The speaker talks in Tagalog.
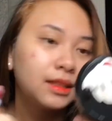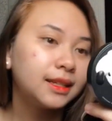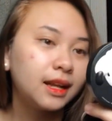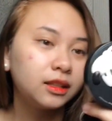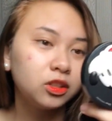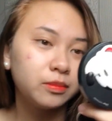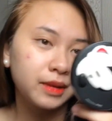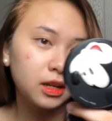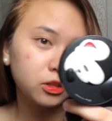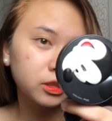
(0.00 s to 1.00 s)
Try natin yung
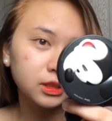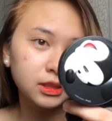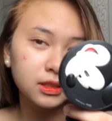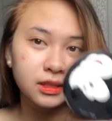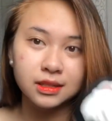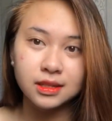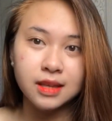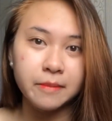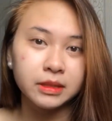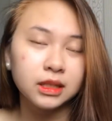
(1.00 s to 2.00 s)
mala Korean na
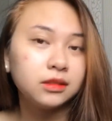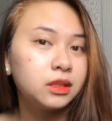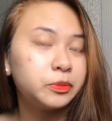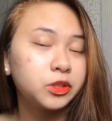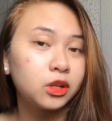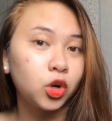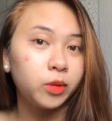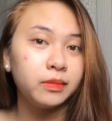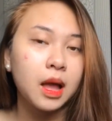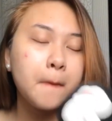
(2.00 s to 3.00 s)
sinasabi nila. Yung tipong sa
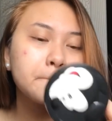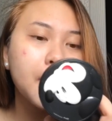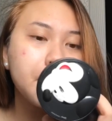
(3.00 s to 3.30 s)
loob lang.